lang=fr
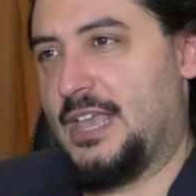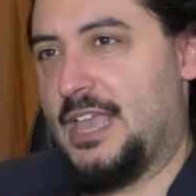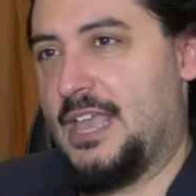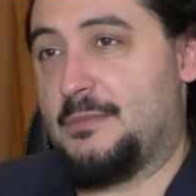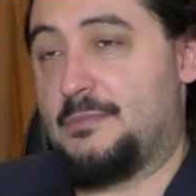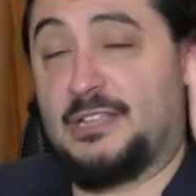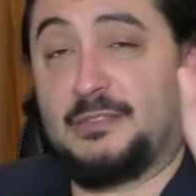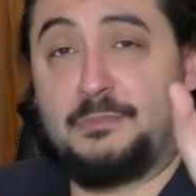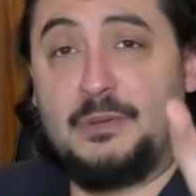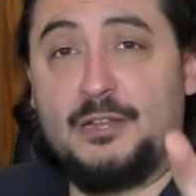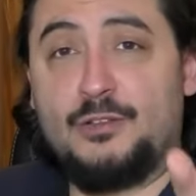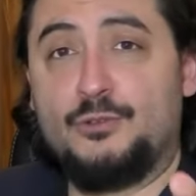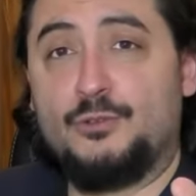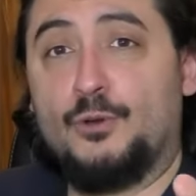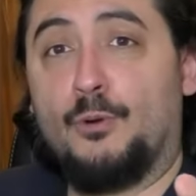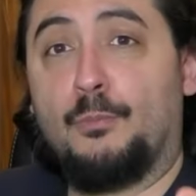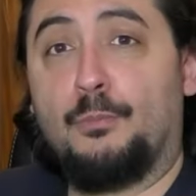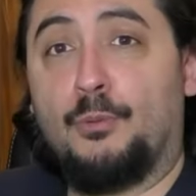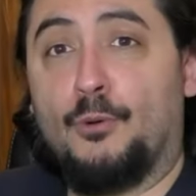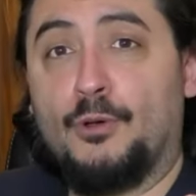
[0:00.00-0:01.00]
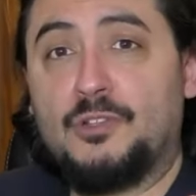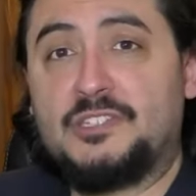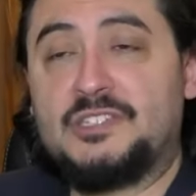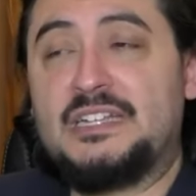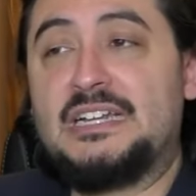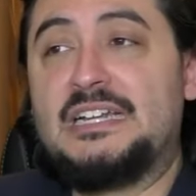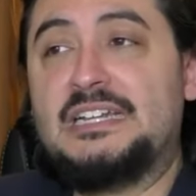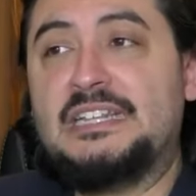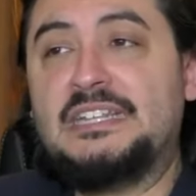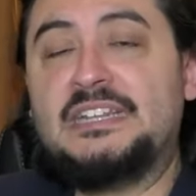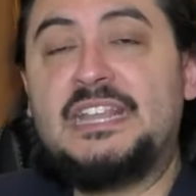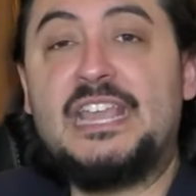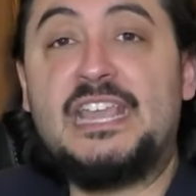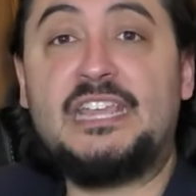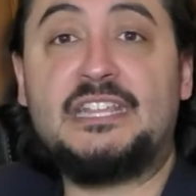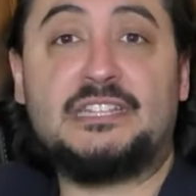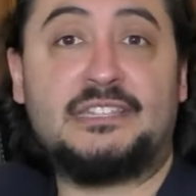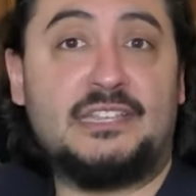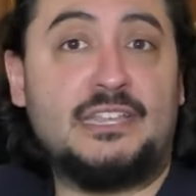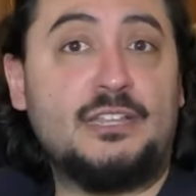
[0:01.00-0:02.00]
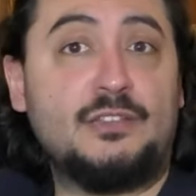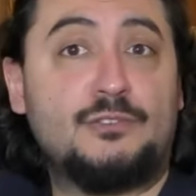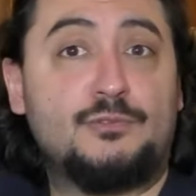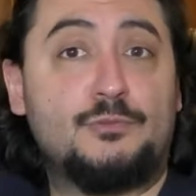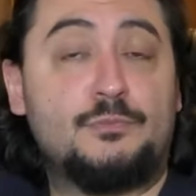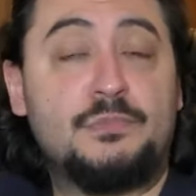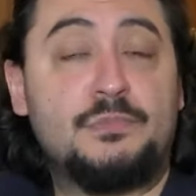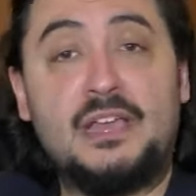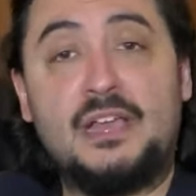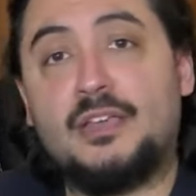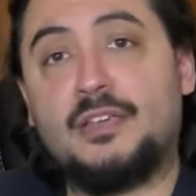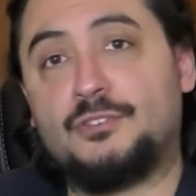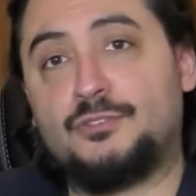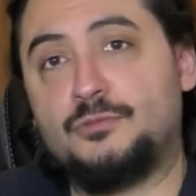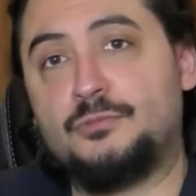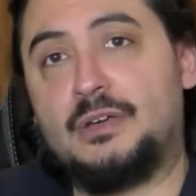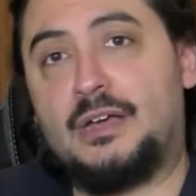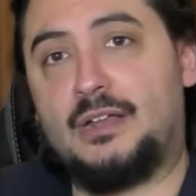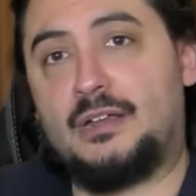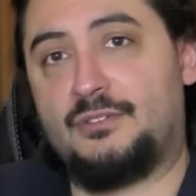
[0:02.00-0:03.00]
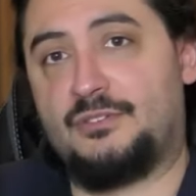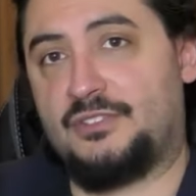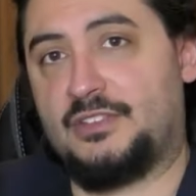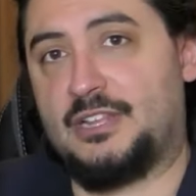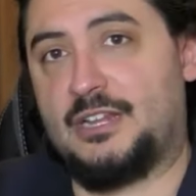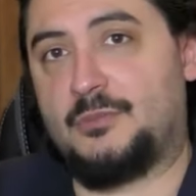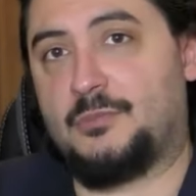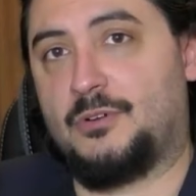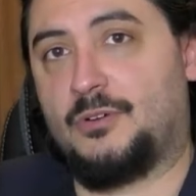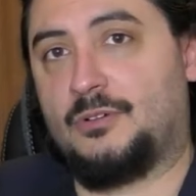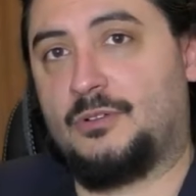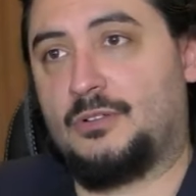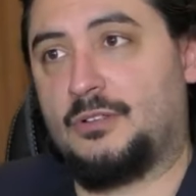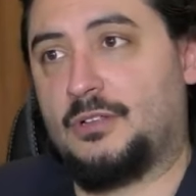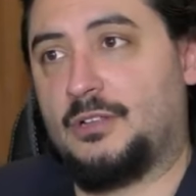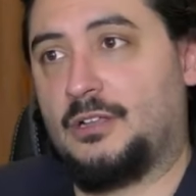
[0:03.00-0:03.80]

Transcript: Et Batman lui oppose l'inéité du bien et du mal, finalement.